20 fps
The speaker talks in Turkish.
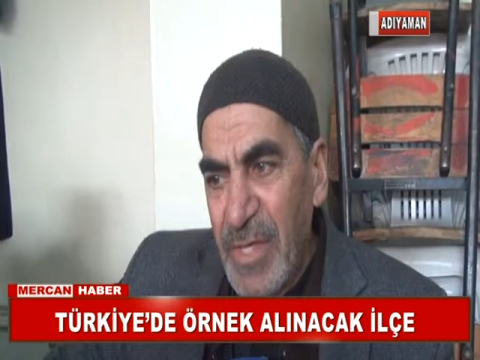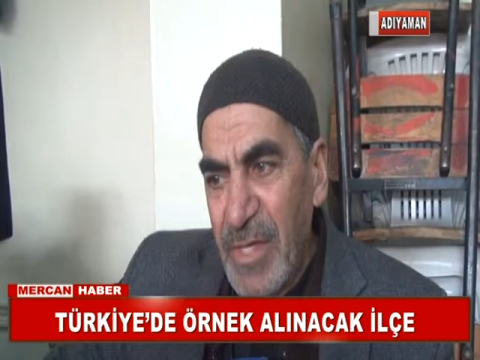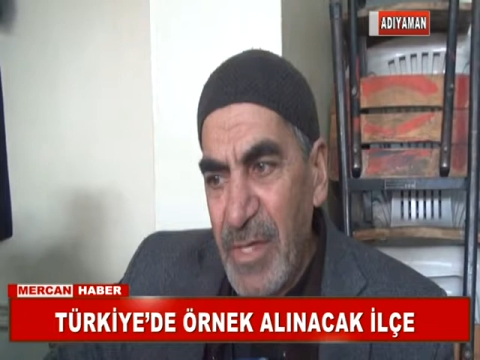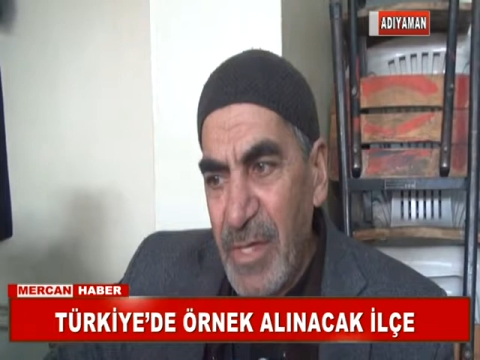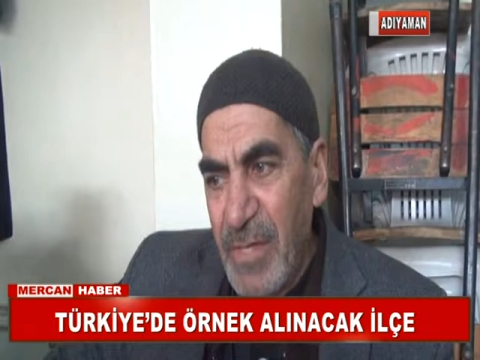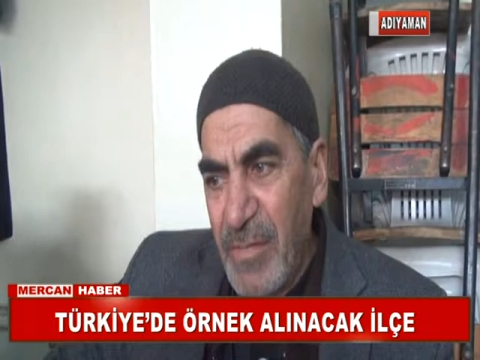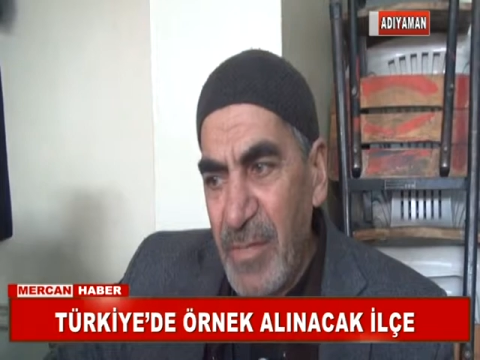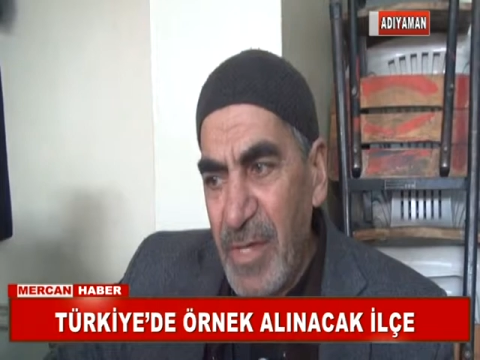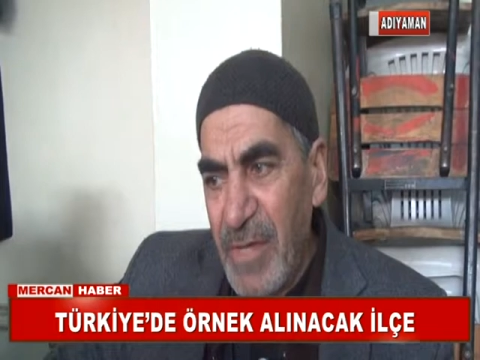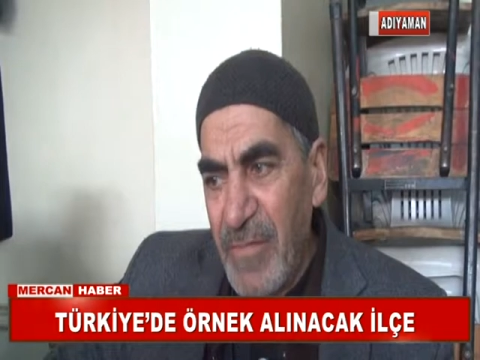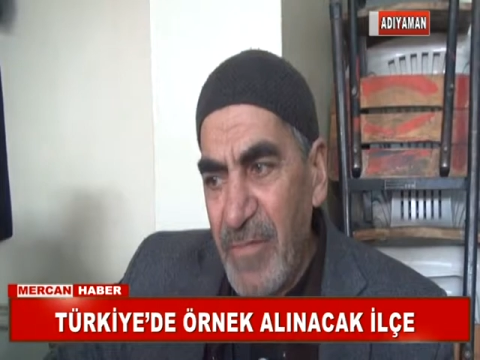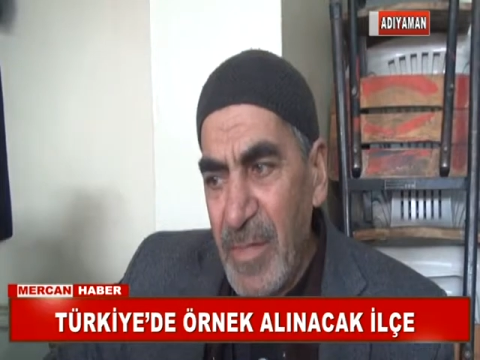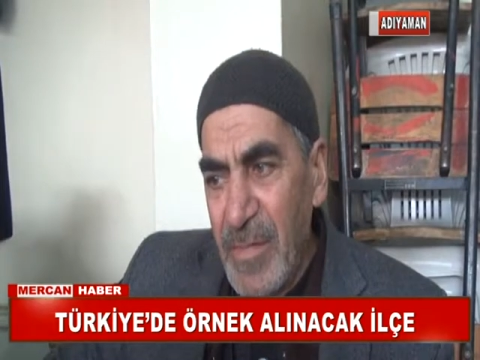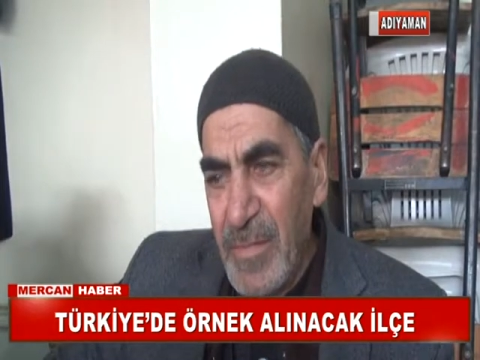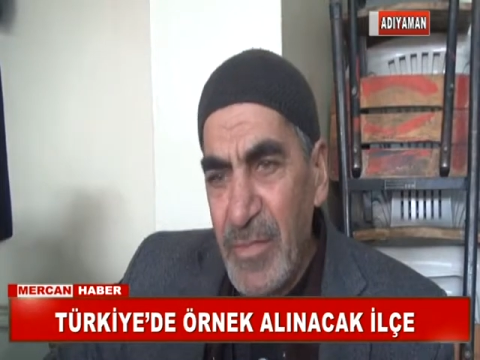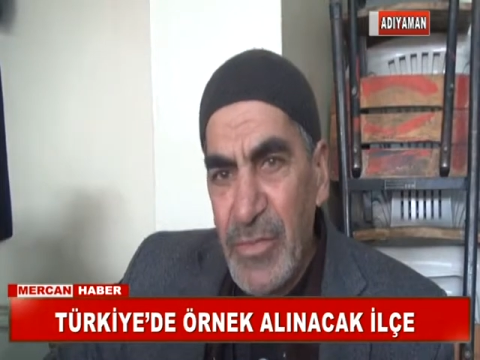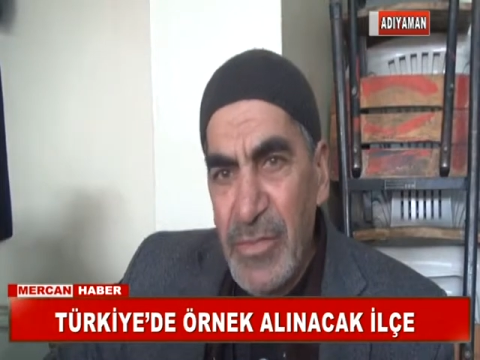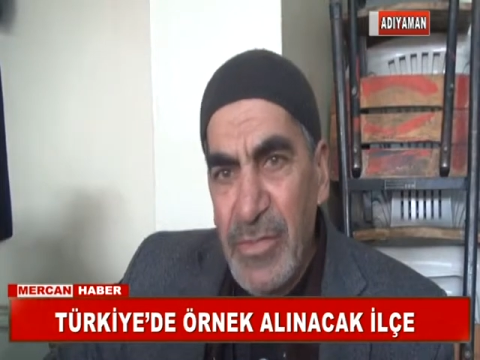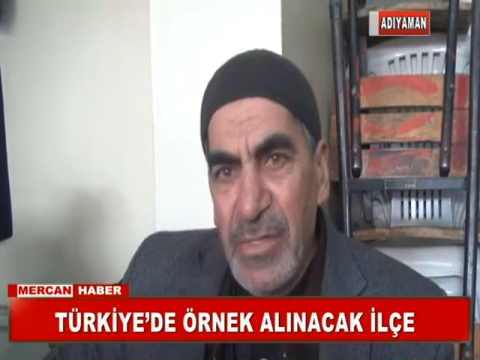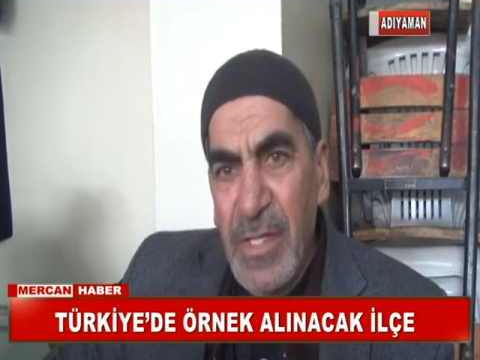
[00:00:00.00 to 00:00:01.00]
Peygamber
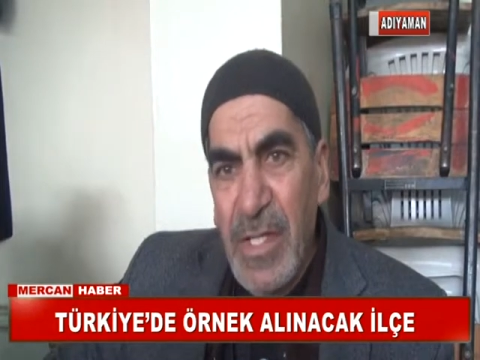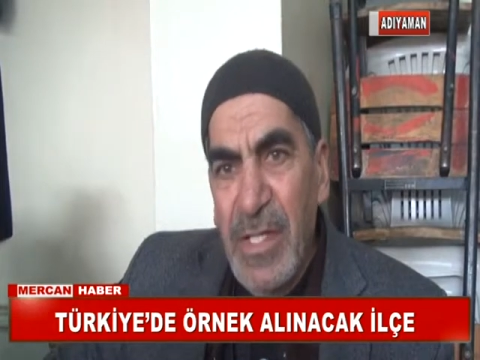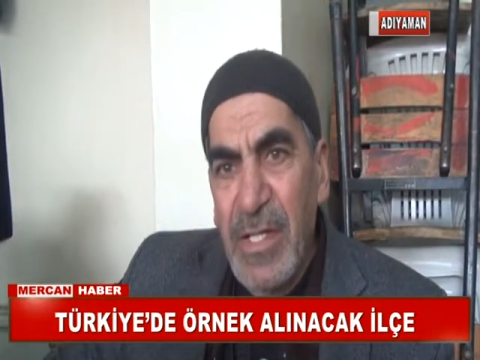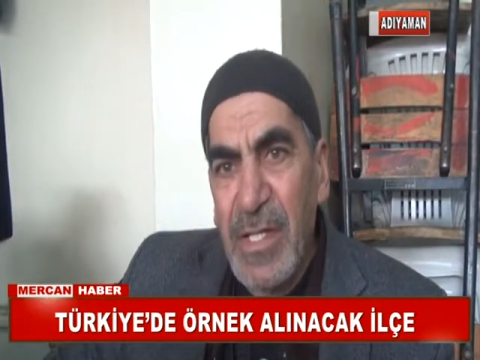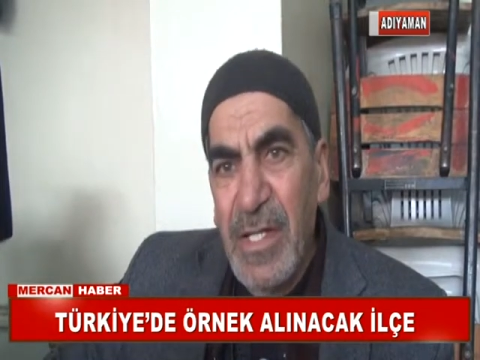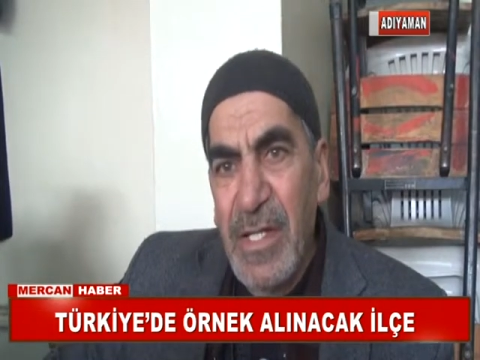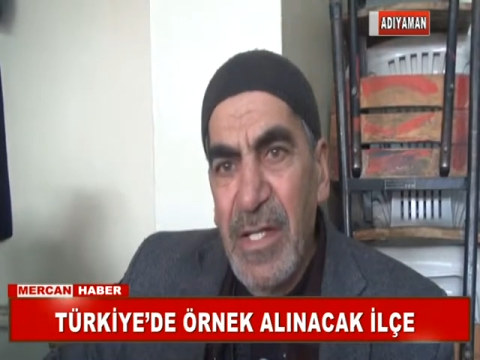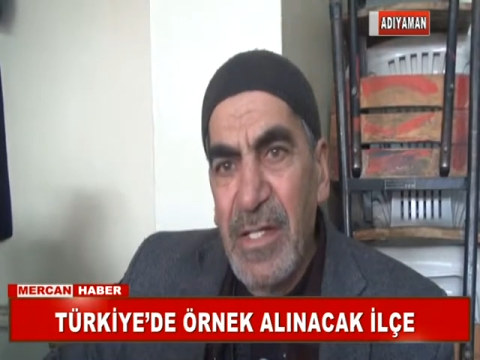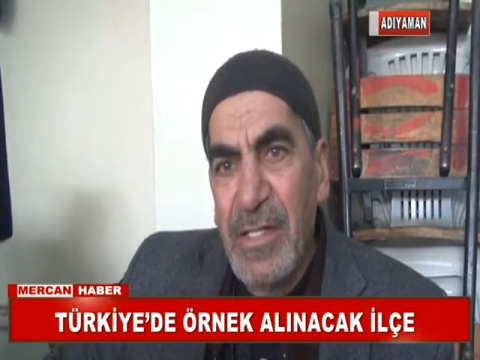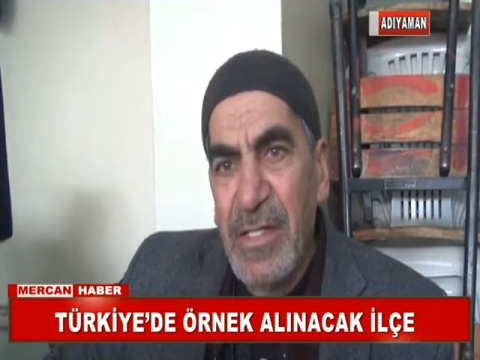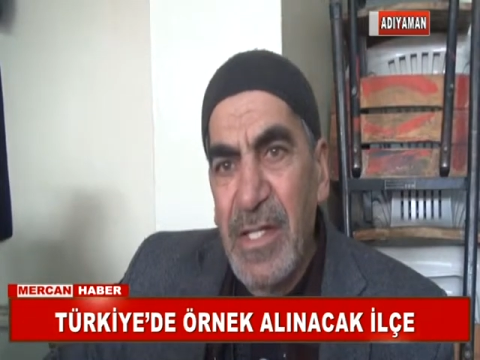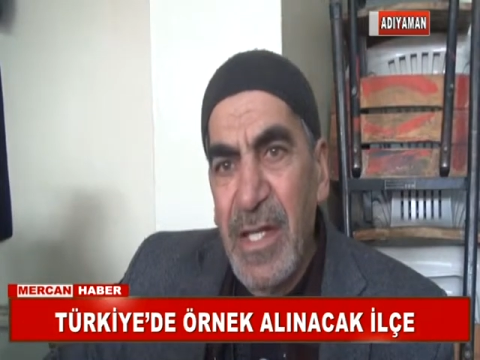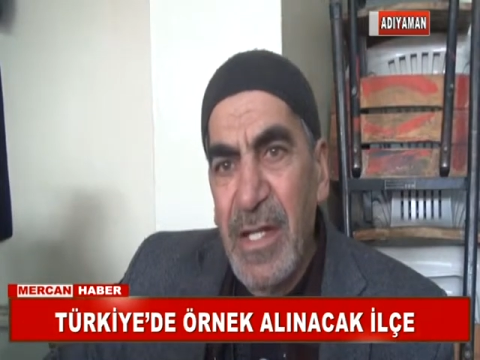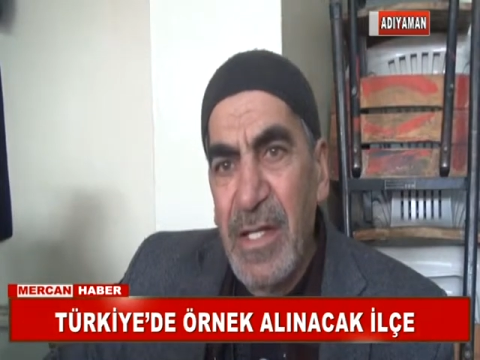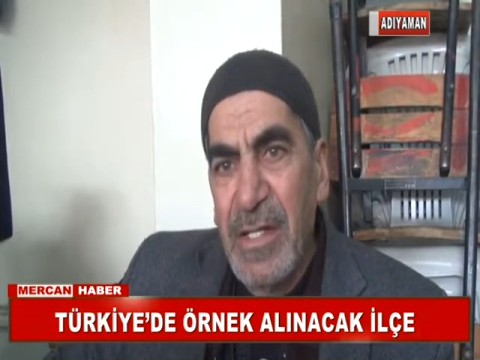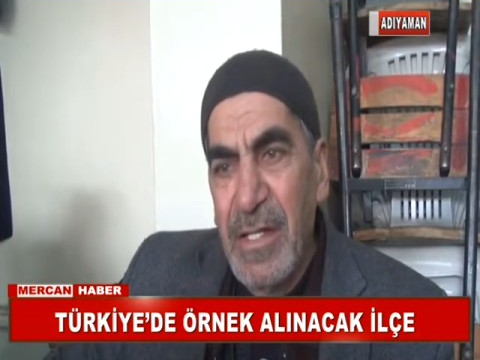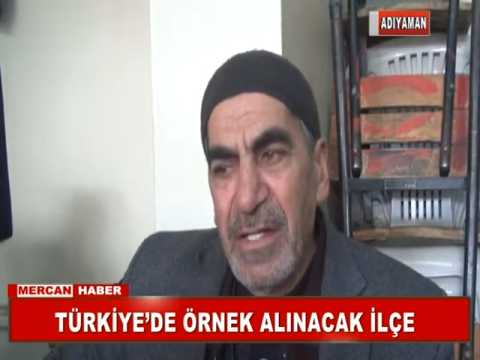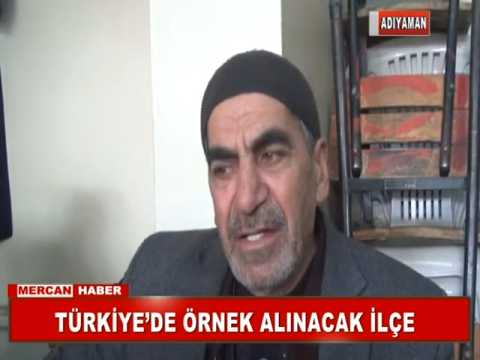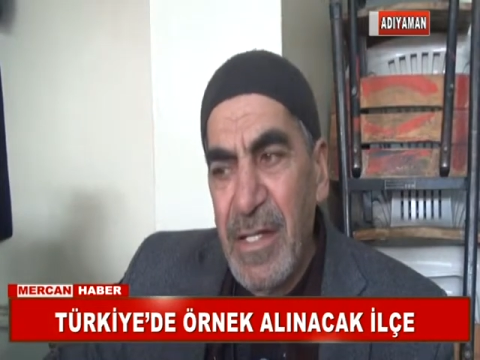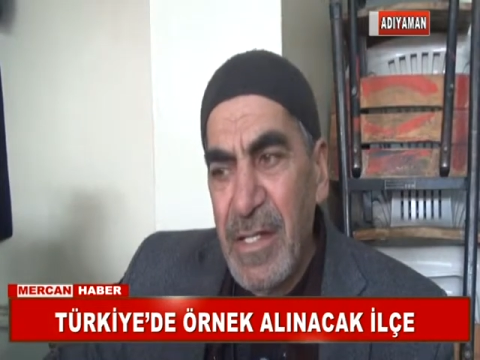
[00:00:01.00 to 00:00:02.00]
Efendimiz sünnetlerinden